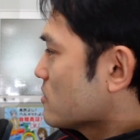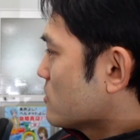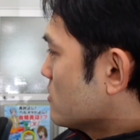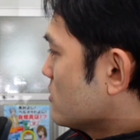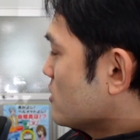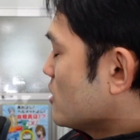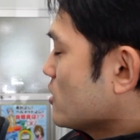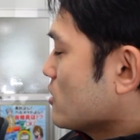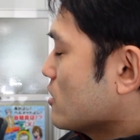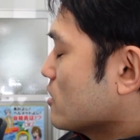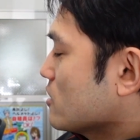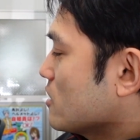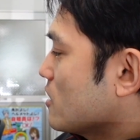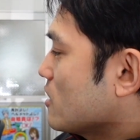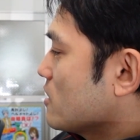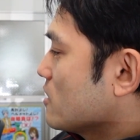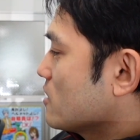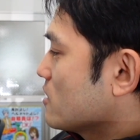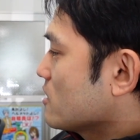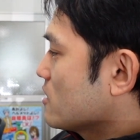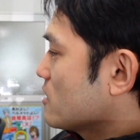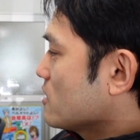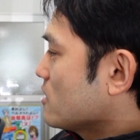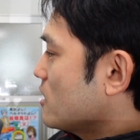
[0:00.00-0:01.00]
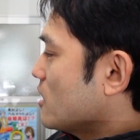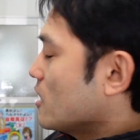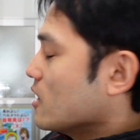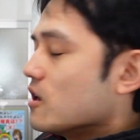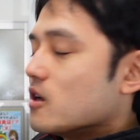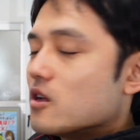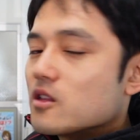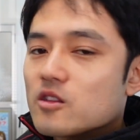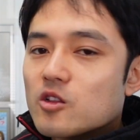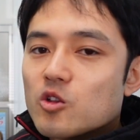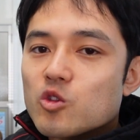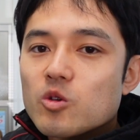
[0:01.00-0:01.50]
何かな。
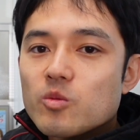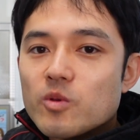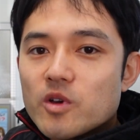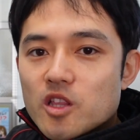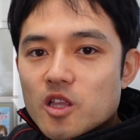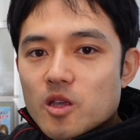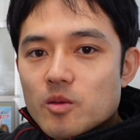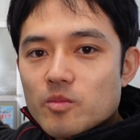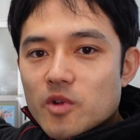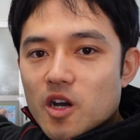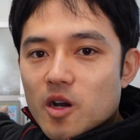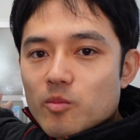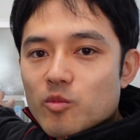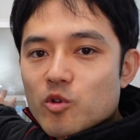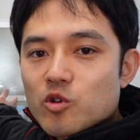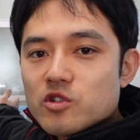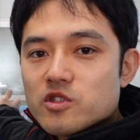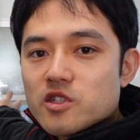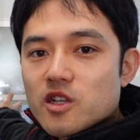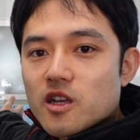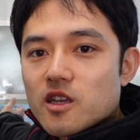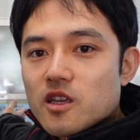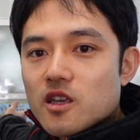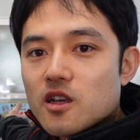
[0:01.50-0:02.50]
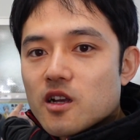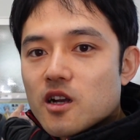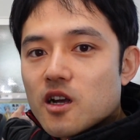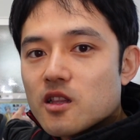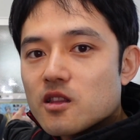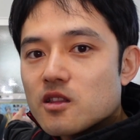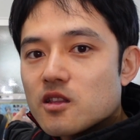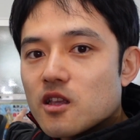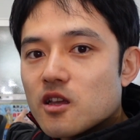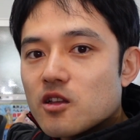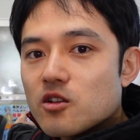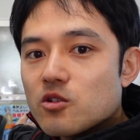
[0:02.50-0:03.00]
あ、例えばね、まあ僕最近
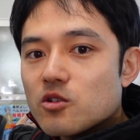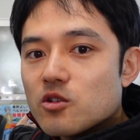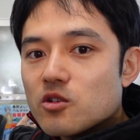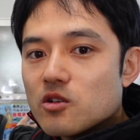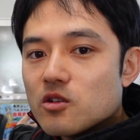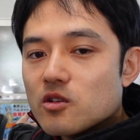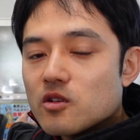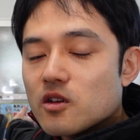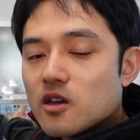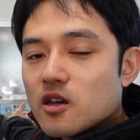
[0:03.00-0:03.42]
買っている、